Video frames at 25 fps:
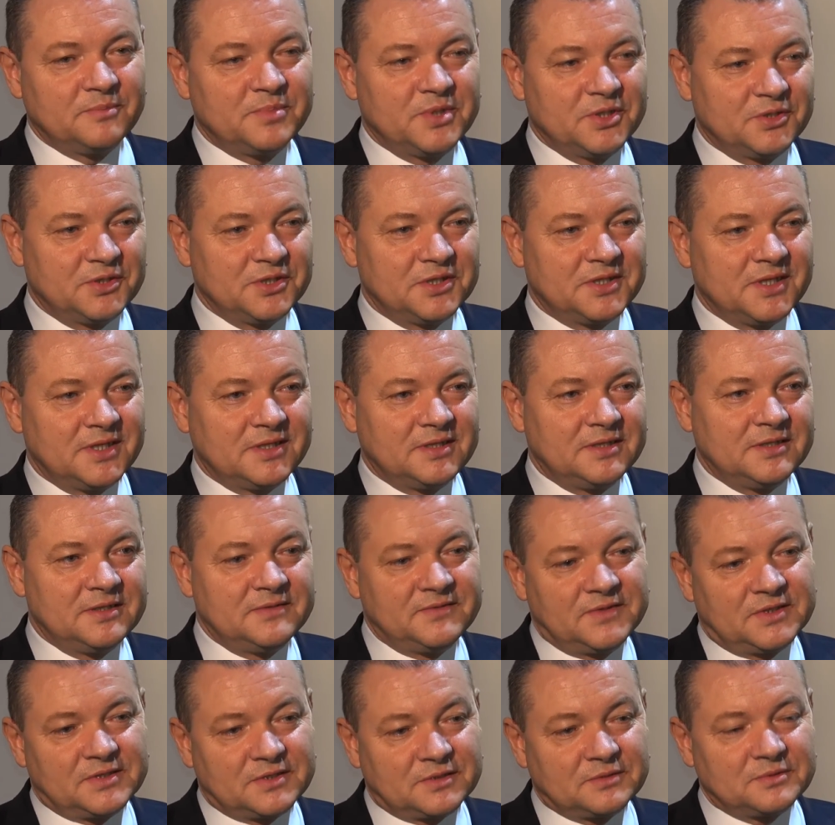priorytety,
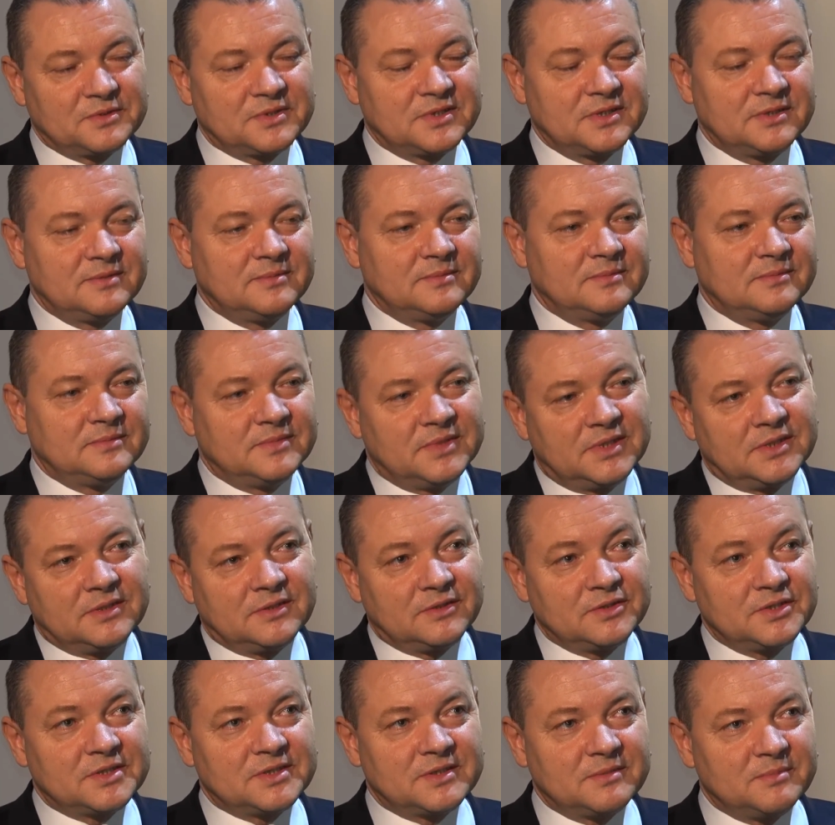w związku z tym no,
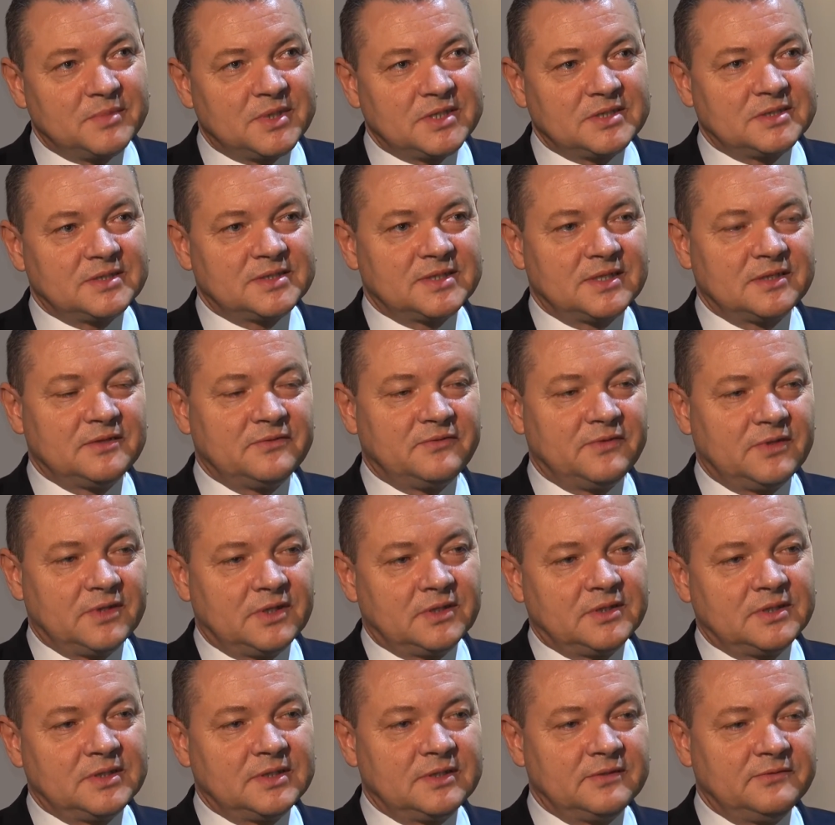jestem bardzo
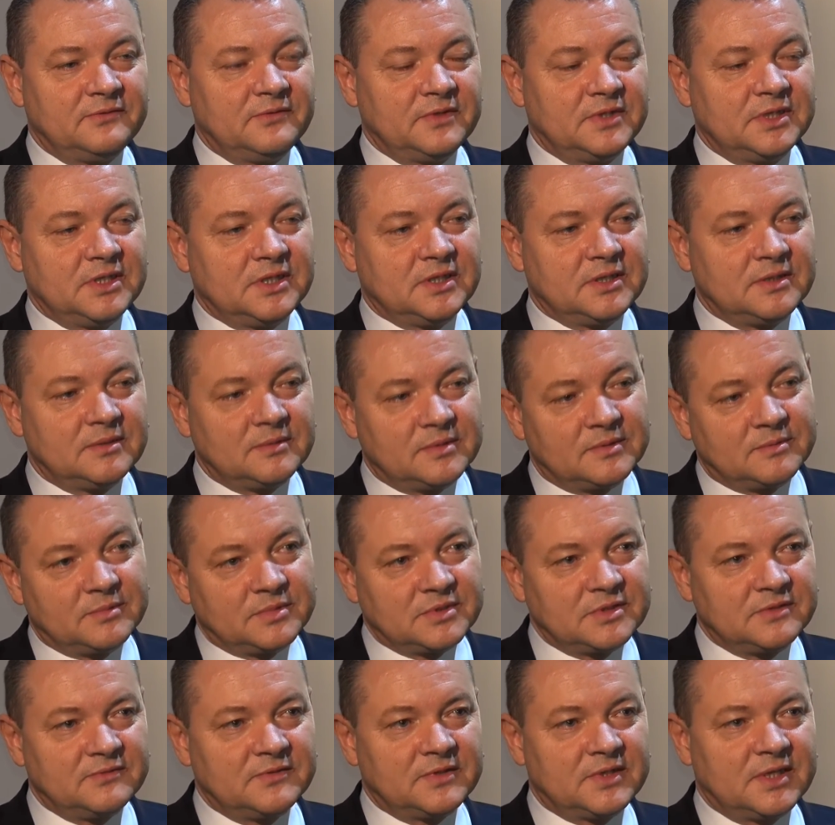zadowolony tym wynikiem, no bo
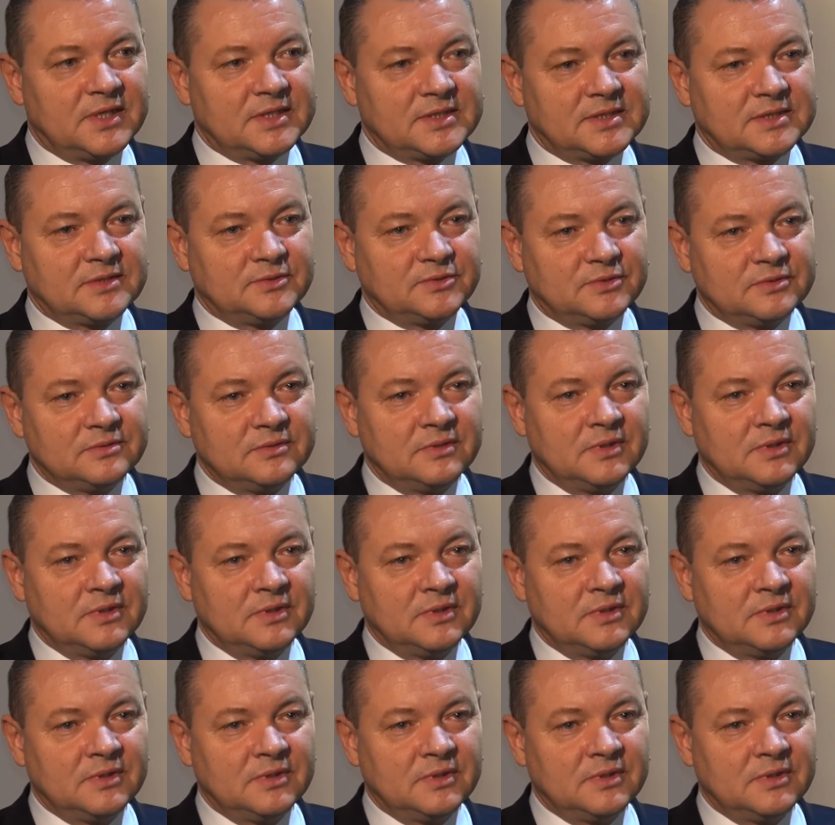19